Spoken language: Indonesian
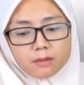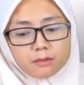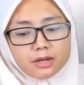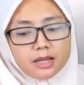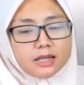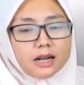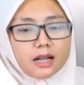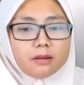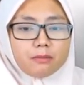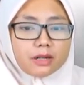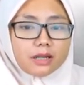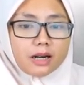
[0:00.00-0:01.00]
Berdasarkan
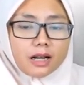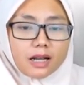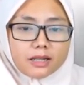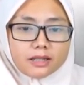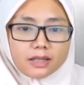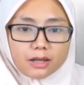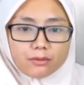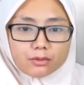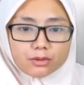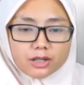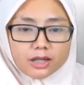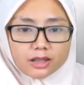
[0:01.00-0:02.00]
pergerakannya,
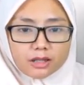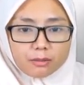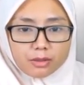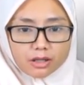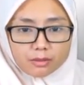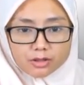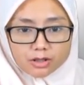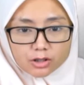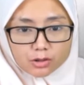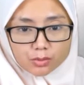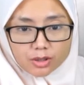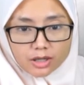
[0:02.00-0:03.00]
fluida kita bagi menjadi
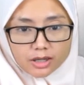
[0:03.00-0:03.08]
dua,